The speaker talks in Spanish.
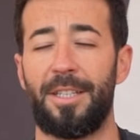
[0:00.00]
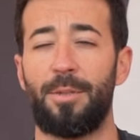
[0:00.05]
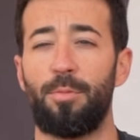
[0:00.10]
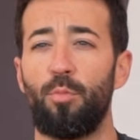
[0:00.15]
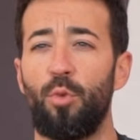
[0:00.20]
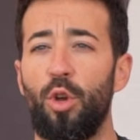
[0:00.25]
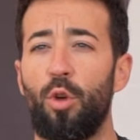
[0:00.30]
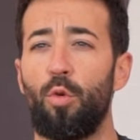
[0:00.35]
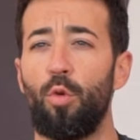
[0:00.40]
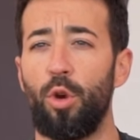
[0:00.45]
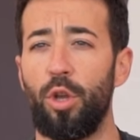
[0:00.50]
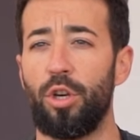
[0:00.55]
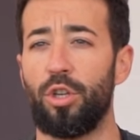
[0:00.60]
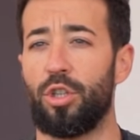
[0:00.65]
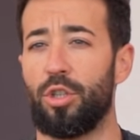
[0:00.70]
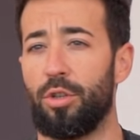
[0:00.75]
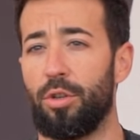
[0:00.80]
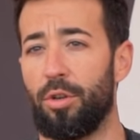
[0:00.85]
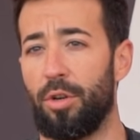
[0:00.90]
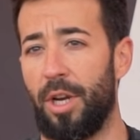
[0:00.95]
muy
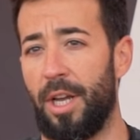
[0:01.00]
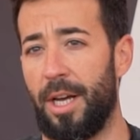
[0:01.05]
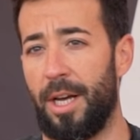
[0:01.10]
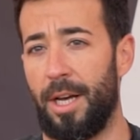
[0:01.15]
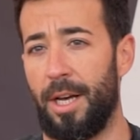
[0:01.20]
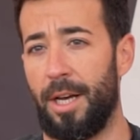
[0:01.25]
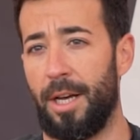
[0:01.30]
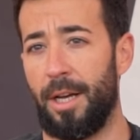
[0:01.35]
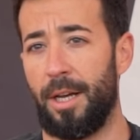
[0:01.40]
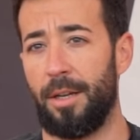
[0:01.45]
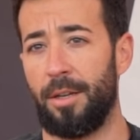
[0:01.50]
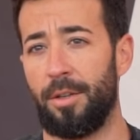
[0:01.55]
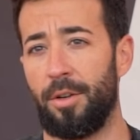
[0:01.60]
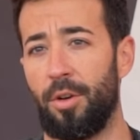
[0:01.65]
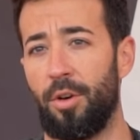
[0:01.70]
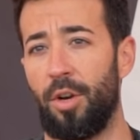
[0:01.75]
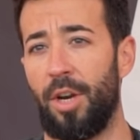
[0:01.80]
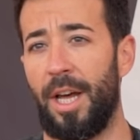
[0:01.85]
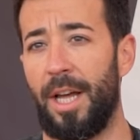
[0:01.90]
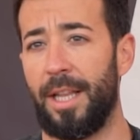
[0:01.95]
curioso con la,
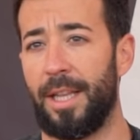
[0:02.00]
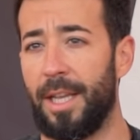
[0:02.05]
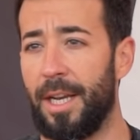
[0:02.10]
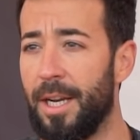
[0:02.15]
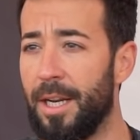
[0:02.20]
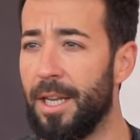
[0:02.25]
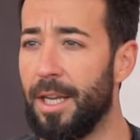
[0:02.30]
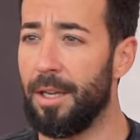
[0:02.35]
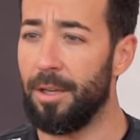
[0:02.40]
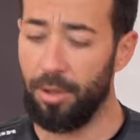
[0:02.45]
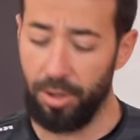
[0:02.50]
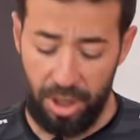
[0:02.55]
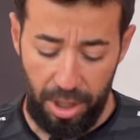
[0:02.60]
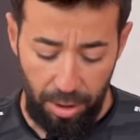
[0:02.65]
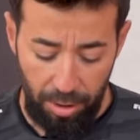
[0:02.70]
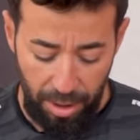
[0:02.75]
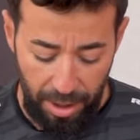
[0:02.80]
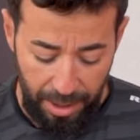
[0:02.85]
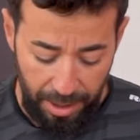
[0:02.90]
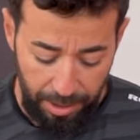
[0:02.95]
con la, o
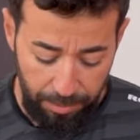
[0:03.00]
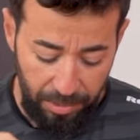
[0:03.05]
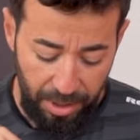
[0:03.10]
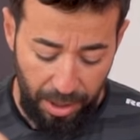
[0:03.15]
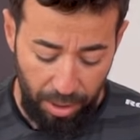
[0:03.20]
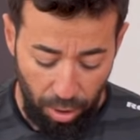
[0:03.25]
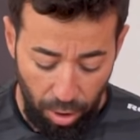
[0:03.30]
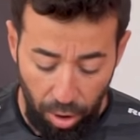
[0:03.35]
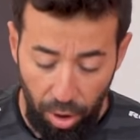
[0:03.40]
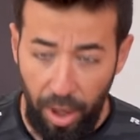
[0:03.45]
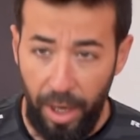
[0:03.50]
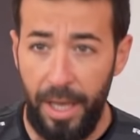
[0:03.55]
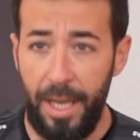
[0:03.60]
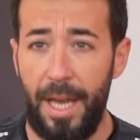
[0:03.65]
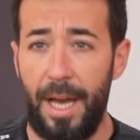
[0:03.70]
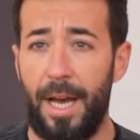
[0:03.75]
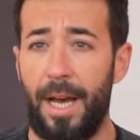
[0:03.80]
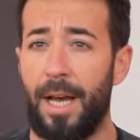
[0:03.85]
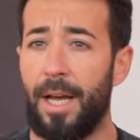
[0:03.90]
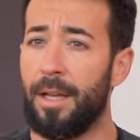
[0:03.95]
sea, con la
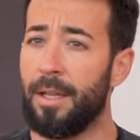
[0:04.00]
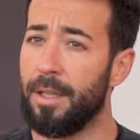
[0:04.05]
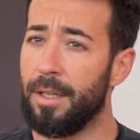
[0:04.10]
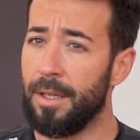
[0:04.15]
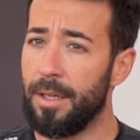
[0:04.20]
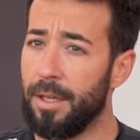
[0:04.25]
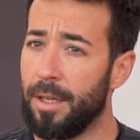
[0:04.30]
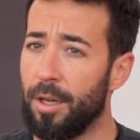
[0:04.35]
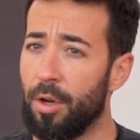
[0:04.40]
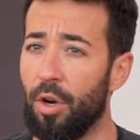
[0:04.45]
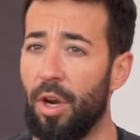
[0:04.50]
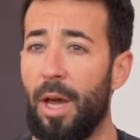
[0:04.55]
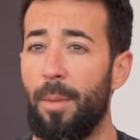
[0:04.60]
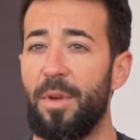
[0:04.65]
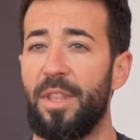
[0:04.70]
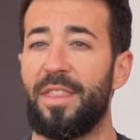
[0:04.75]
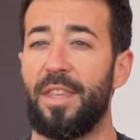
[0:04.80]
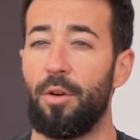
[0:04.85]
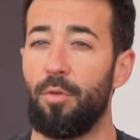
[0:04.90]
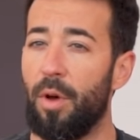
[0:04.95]
tecnología, con la
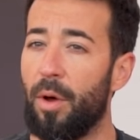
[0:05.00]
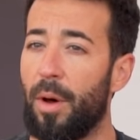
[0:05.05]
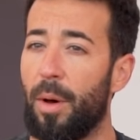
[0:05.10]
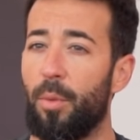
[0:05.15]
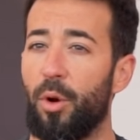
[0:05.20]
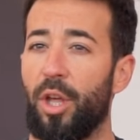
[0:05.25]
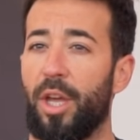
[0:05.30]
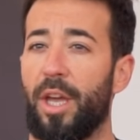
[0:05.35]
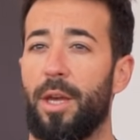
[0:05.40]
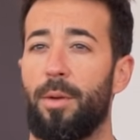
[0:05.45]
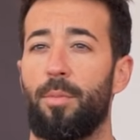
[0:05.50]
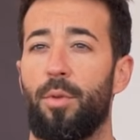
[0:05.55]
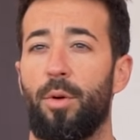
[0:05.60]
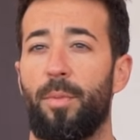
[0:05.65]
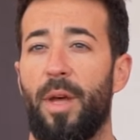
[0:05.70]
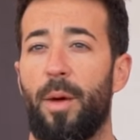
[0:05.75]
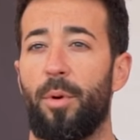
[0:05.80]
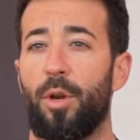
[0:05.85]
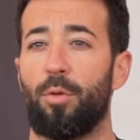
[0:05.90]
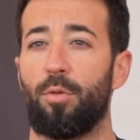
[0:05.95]
bici nueva, por ejemplo,
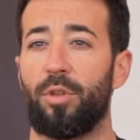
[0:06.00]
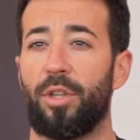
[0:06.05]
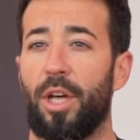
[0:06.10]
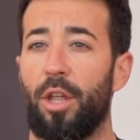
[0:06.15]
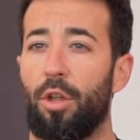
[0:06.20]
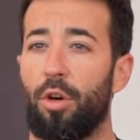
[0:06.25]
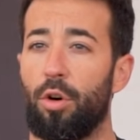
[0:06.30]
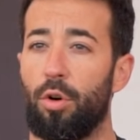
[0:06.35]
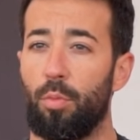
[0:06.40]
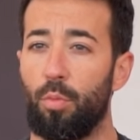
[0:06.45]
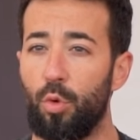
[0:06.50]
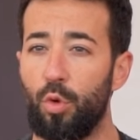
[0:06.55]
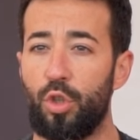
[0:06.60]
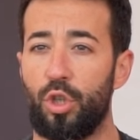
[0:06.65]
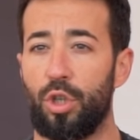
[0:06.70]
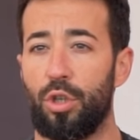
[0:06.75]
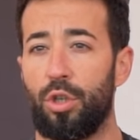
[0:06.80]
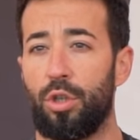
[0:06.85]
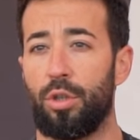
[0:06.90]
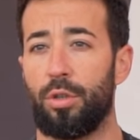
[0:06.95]
me ha preguntado
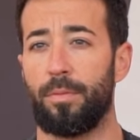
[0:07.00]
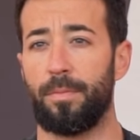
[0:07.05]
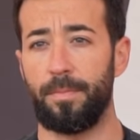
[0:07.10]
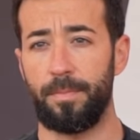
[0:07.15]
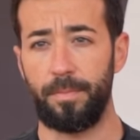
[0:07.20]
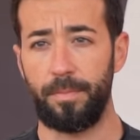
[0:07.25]
mucho